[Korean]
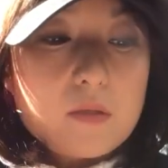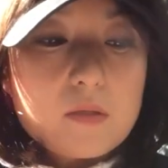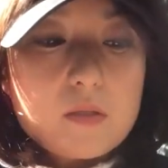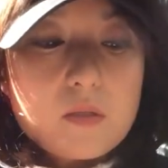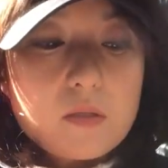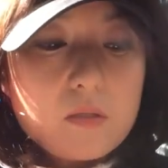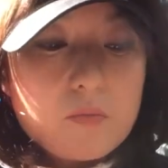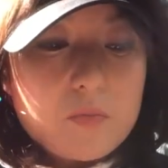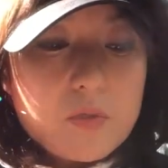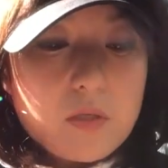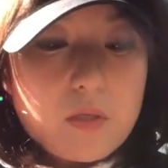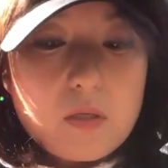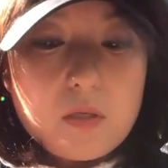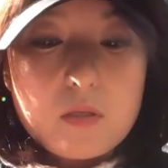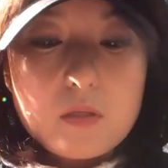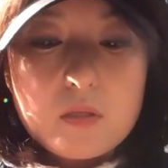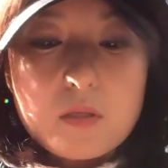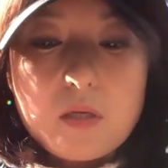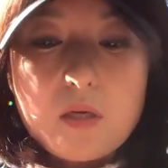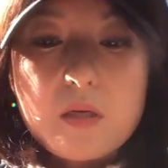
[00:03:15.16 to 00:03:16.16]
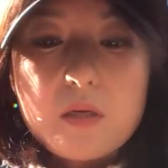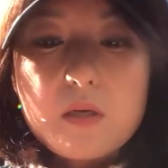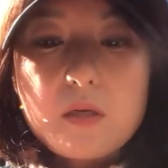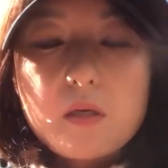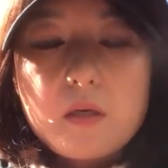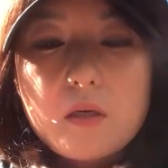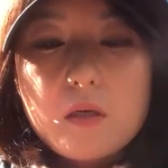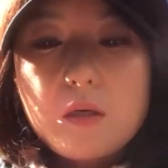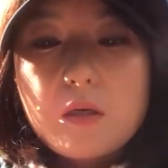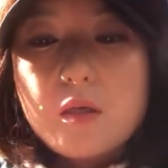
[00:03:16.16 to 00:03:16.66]
지금 제가 이
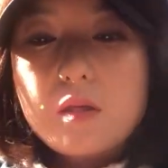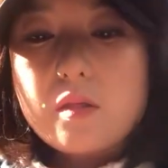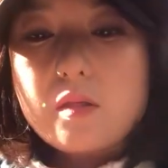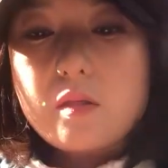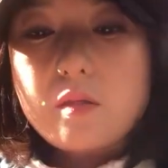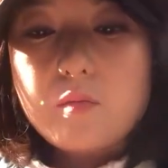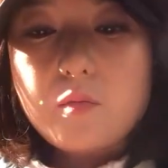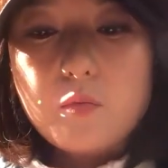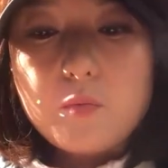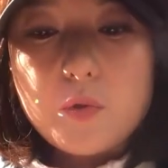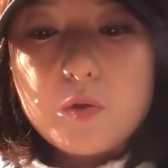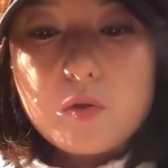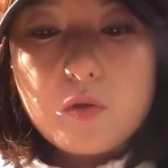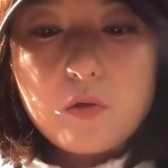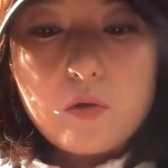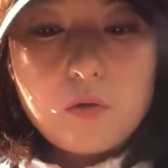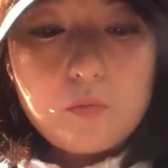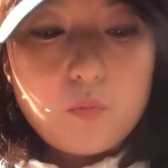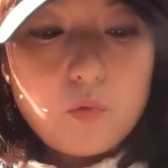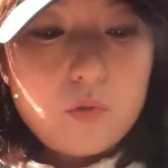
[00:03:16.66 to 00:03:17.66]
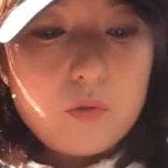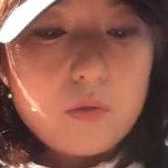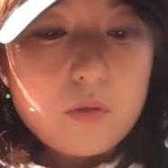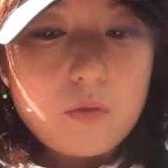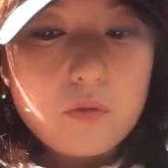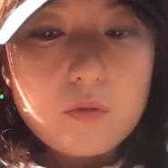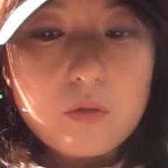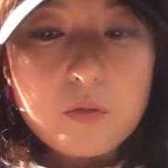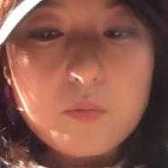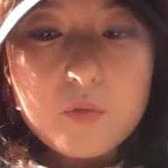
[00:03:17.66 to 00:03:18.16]
아이 케이스를 보면서 뭘
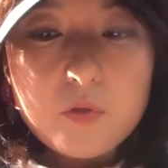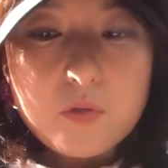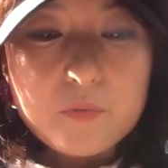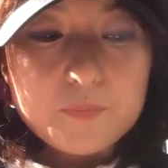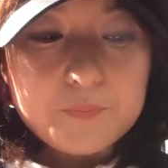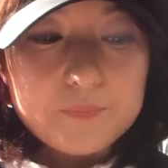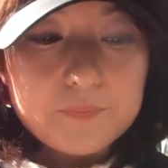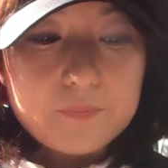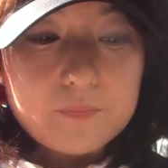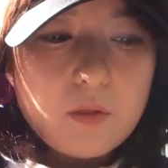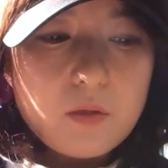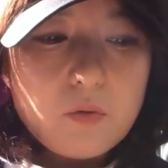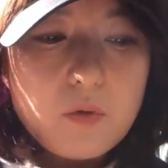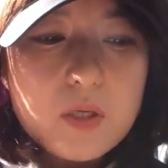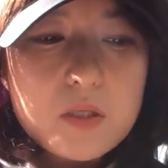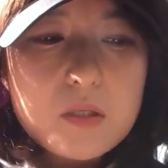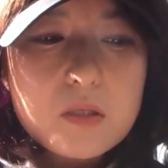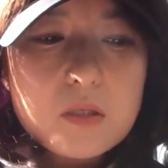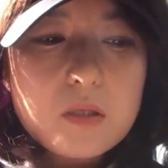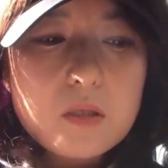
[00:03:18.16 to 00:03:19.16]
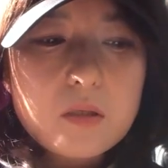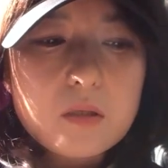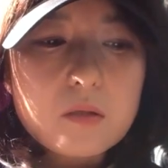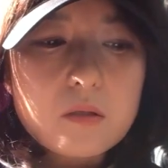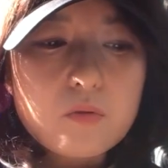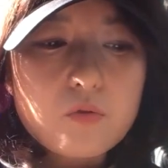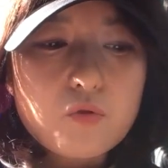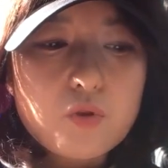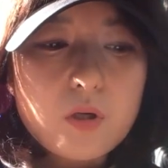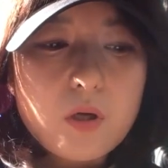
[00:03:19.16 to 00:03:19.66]
느꼈냐면 확실히
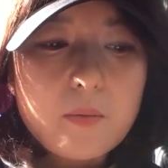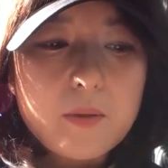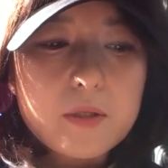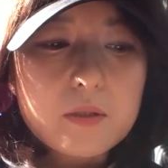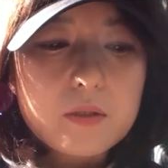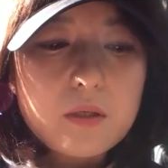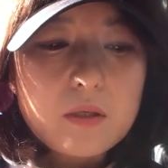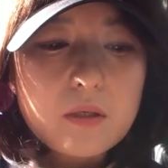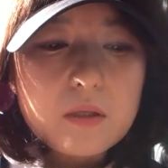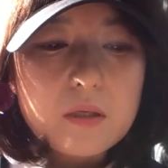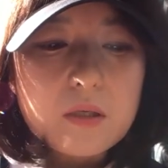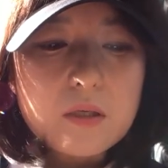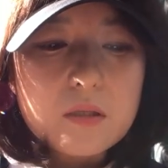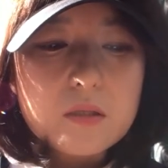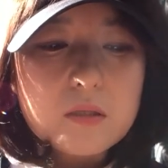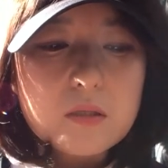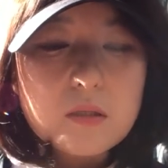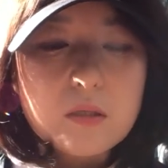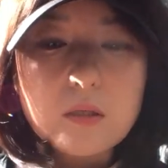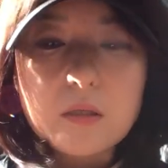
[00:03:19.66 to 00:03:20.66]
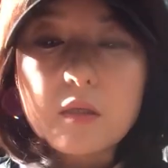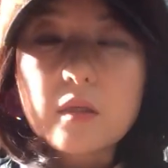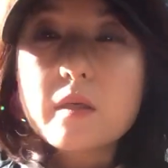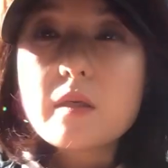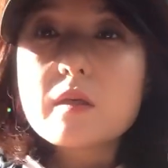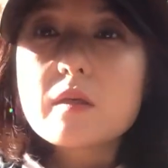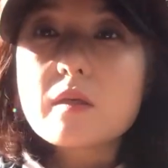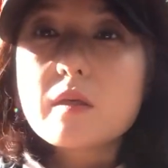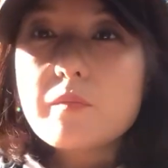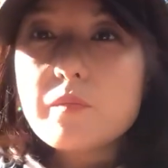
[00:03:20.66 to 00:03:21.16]
귀가 발달한 아이들이
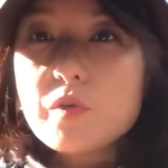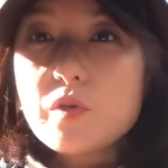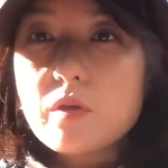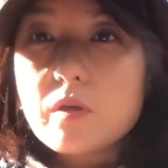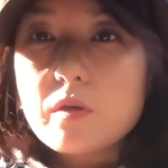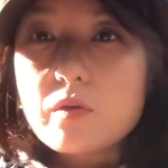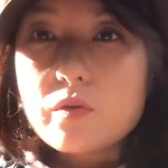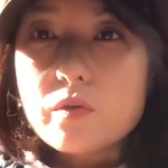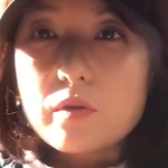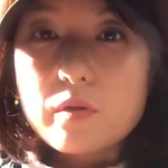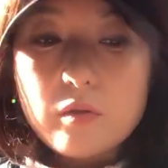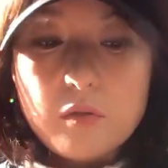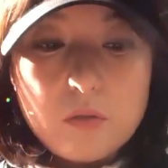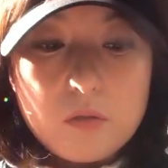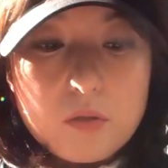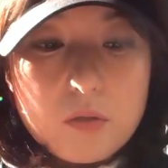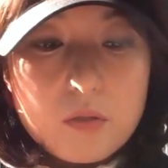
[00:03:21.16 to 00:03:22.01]
읽기를 힘들어 하거든요.